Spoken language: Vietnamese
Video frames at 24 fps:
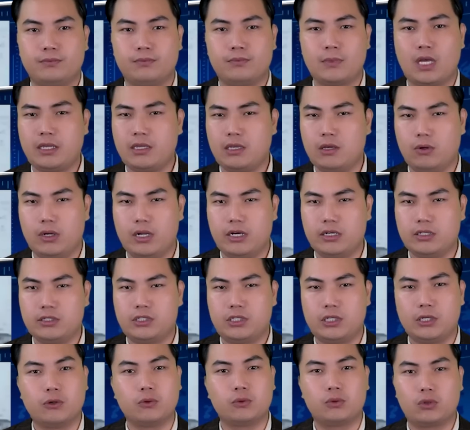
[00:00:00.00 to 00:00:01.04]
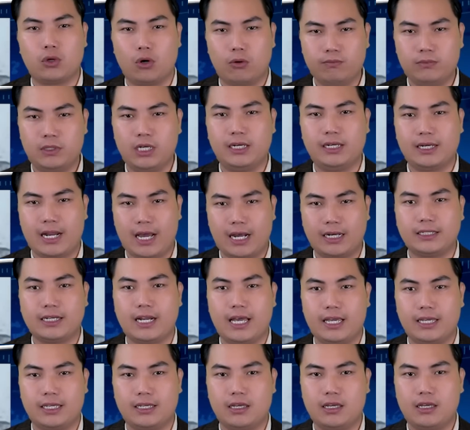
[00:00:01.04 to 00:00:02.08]
đã nhiều lần chịu tổn thất nặng
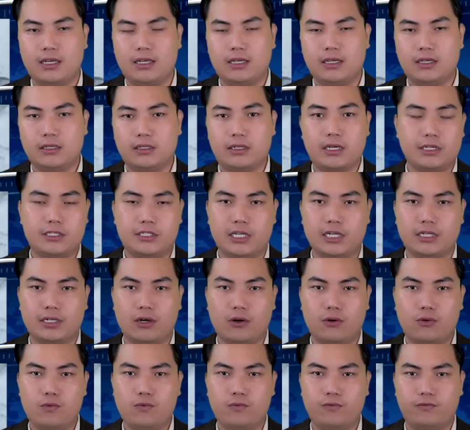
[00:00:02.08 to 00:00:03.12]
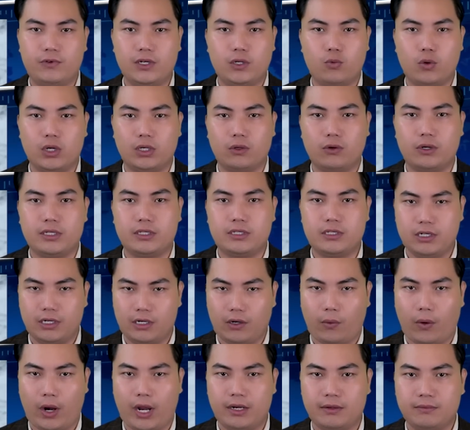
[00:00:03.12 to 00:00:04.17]
nề khi chiến đấu với quân đội
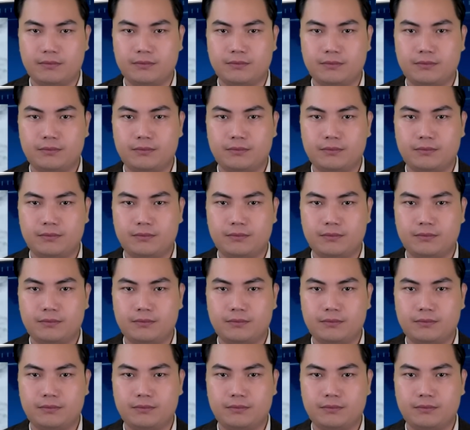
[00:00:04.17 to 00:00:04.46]
Ukraine.